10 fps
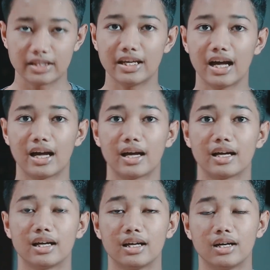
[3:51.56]
dan
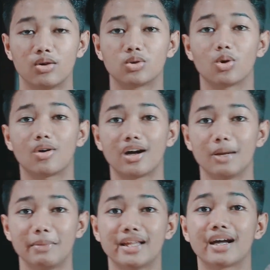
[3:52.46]
ya
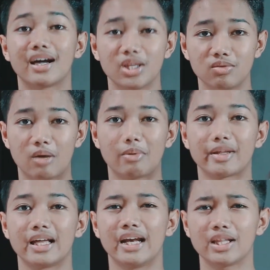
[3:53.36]
untuk kelebihan yang
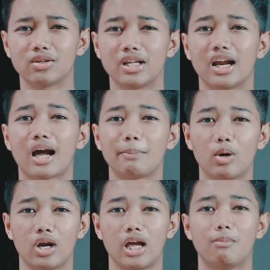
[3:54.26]
kedua, pomade ini
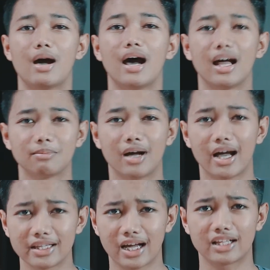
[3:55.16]
dilengkapi oleh
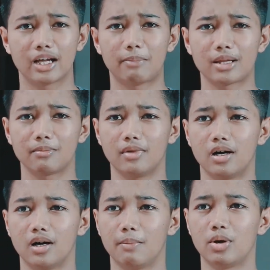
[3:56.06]
bahan-bahan yang
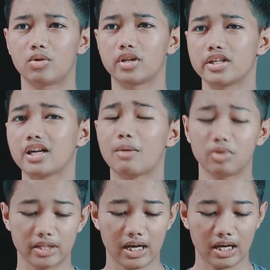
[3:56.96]
dapat
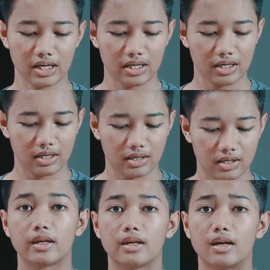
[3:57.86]
menutrisi rambut ya.
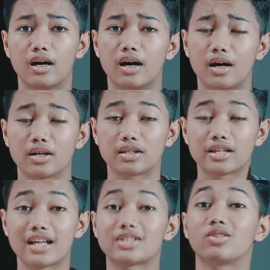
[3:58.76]

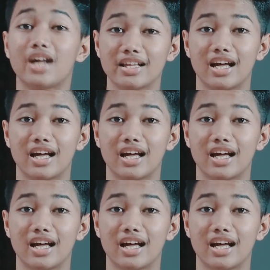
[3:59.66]
Rasanya